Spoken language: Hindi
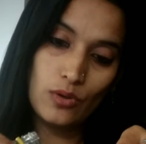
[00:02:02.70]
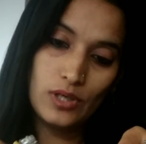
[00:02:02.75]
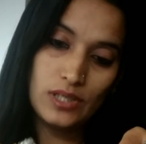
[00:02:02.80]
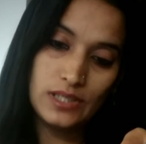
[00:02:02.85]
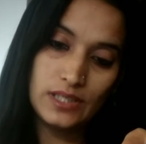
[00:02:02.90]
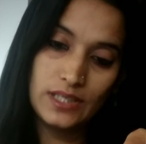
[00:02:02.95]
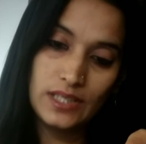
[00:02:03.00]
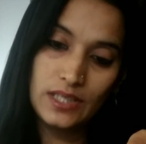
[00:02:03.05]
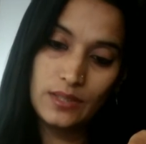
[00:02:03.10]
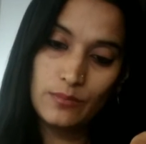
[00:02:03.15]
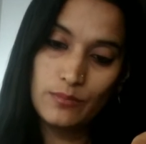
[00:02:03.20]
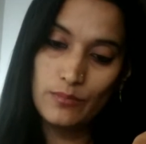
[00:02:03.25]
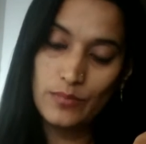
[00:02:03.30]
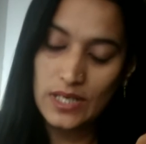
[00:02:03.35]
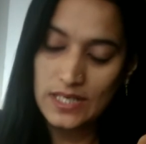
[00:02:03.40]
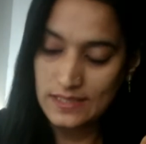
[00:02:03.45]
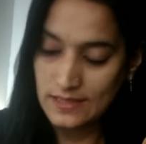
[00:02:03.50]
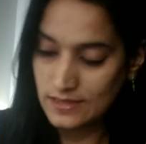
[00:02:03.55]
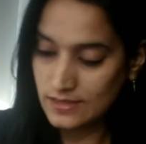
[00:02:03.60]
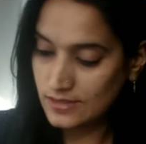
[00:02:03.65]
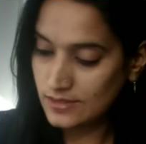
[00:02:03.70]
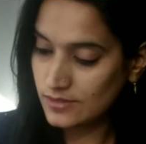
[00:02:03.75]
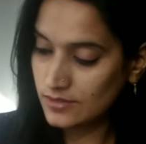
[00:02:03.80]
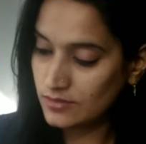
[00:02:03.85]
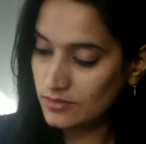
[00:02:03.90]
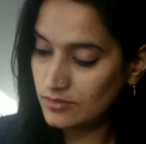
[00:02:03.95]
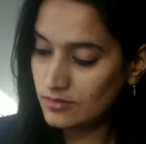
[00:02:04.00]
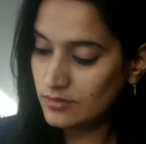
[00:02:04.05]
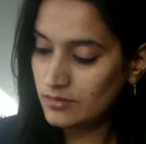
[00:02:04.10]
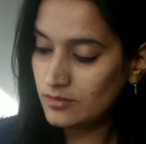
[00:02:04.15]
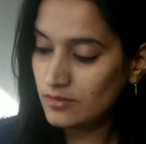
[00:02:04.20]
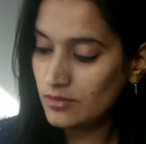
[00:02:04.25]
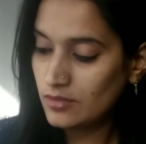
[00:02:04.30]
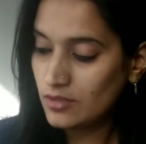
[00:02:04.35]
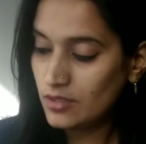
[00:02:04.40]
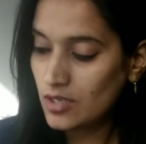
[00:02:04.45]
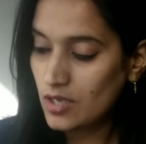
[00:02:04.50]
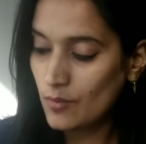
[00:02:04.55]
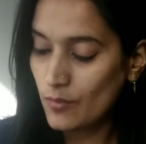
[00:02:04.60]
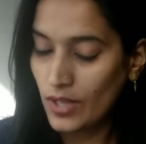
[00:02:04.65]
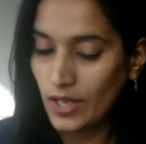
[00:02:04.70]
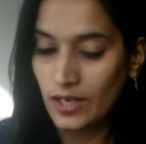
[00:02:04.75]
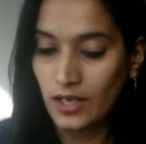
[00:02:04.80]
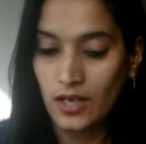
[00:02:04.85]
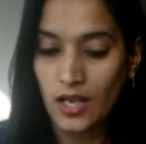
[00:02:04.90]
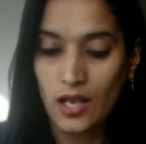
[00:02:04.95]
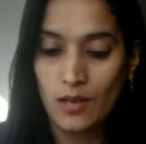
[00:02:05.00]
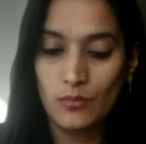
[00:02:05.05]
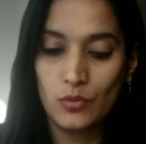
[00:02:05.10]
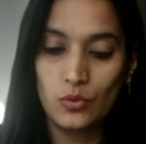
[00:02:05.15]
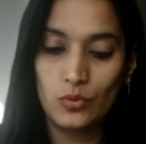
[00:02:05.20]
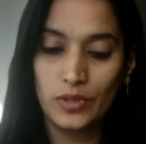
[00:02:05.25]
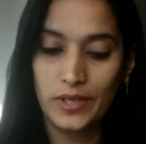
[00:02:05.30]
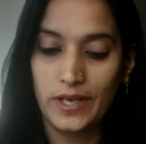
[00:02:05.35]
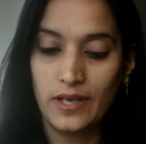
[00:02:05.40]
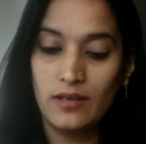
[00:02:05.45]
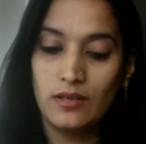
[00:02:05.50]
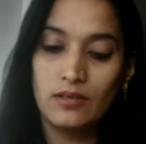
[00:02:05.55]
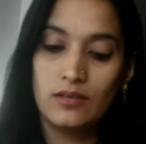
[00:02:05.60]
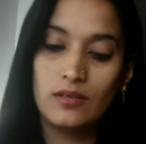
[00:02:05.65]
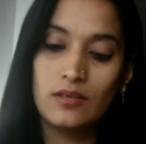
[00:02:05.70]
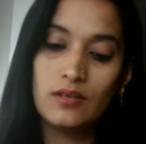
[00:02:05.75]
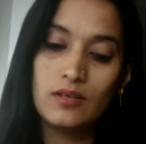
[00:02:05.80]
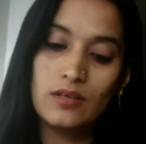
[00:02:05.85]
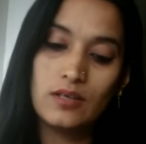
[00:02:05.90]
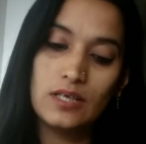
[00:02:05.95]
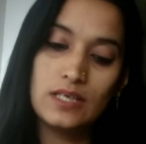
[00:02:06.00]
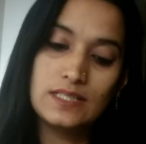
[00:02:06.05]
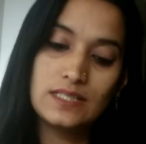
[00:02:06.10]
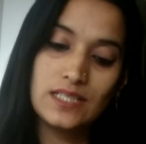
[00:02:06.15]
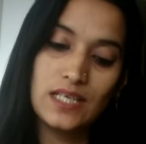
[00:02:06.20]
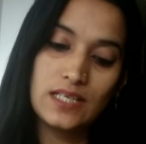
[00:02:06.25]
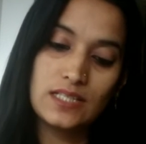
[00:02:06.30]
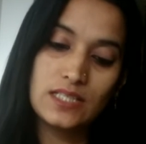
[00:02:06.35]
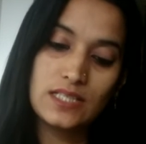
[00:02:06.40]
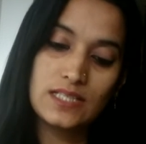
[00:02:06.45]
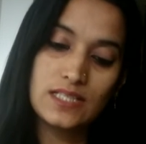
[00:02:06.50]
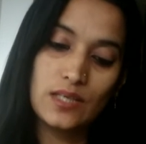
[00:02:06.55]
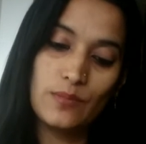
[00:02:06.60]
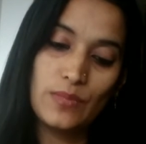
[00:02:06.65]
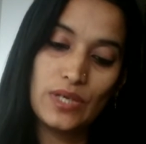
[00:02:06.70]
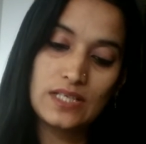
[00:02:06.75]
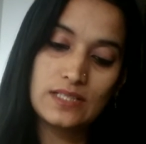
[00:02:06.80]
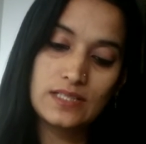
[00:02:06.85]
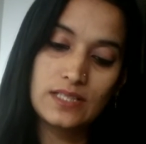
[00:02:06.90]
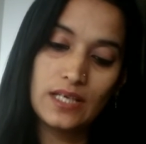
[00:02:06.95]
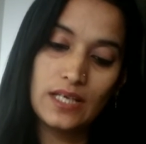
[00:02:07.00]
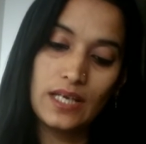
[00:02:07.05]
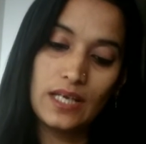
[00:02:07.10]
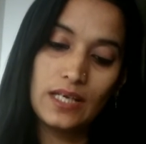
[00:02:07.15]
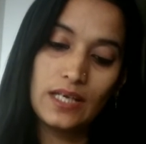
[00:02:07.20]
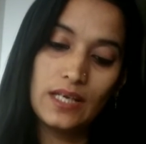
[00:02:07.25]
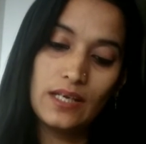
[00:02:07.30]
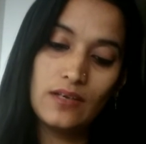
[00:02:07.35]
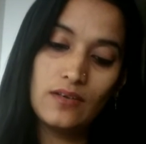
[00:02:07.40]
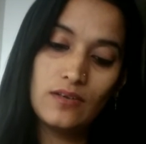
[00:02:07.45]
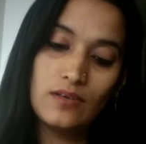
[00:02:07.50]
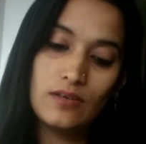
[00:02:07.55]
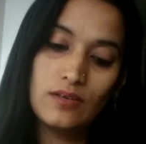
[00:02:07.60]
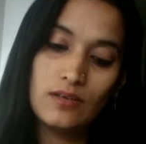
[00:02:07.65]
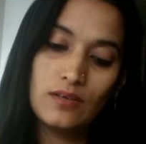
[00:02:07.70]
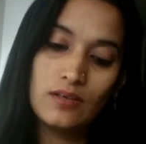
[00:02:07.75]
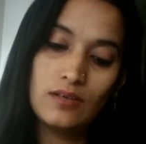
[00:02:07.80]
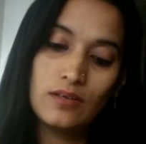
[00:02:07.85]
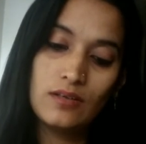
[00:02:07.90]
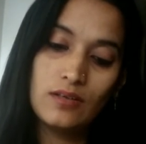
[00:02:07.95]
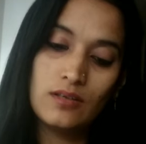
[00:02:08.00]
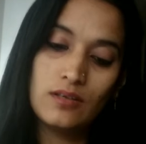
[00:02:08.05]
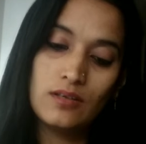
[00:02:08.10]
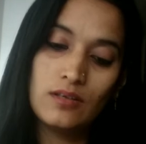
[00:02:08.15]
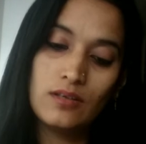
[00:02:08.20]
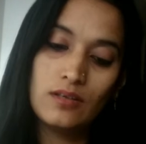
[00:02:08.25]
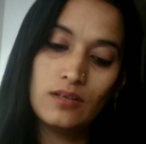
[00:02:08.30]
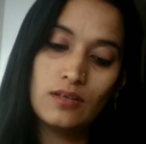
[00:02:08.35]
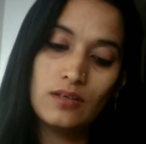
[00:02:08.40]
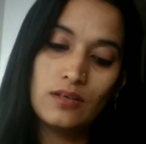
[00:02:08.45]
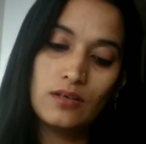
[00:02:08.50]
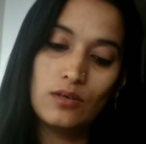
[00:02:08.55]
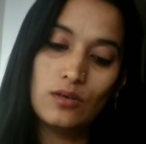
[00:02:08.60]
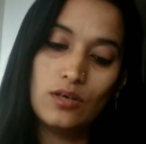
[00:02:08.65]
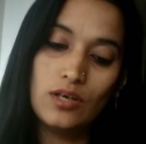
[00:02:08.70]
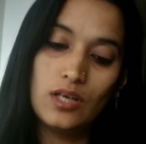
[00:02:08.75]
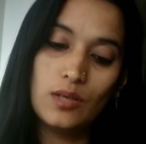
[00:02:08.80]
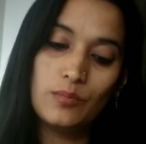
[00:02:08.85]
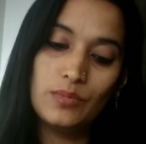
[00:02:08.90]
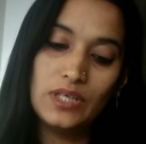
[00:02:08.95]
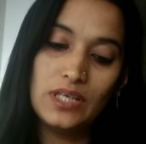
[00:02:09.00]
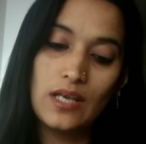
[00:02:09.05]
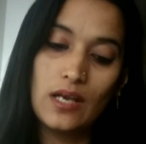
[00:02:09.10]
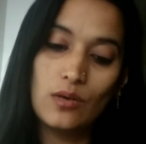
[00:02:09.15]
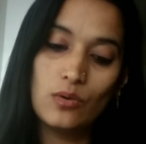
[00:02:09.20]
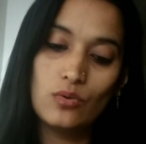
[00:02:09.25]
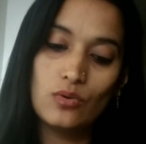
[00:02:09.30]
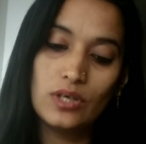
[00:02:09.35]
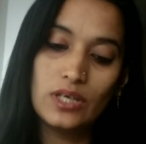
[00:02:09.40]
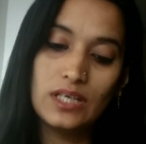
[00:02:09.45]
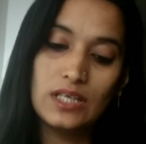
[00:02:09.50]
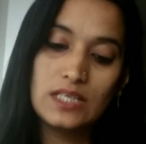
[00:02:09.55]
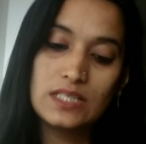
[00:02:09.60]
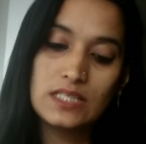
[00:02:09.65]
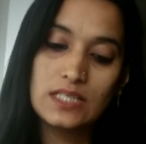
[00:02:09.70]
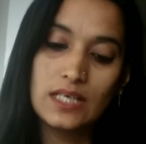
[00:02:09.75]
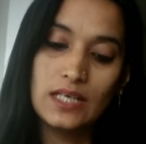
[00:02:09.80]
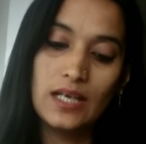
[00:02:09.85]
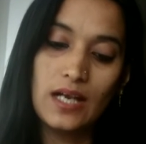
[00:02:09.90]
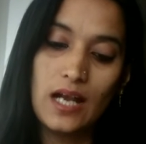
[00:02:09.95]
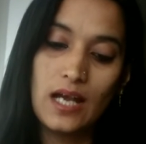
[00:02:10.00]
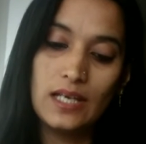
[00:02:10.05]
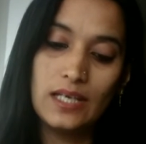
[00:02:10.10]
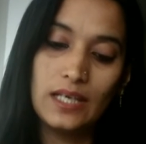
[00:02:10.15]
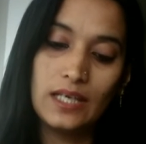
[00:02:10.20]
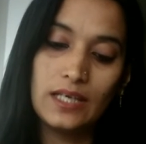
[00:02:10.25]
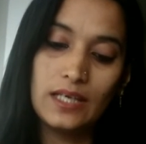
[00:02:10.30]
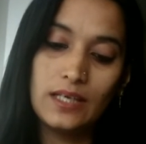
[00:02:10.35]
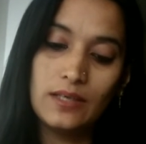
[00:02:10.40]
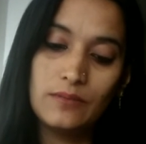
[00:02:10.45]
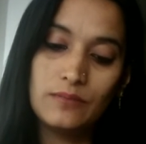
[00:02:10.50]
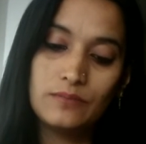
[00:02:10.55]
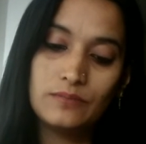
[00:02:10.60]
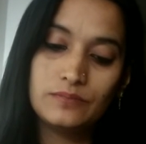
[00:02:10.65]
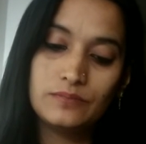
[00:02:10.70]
ऑयल की बस हमारा काम हो गया इसे अच्छे से मिक्स करेंगे और अपनी आँखों के नीचे लगा लेंगे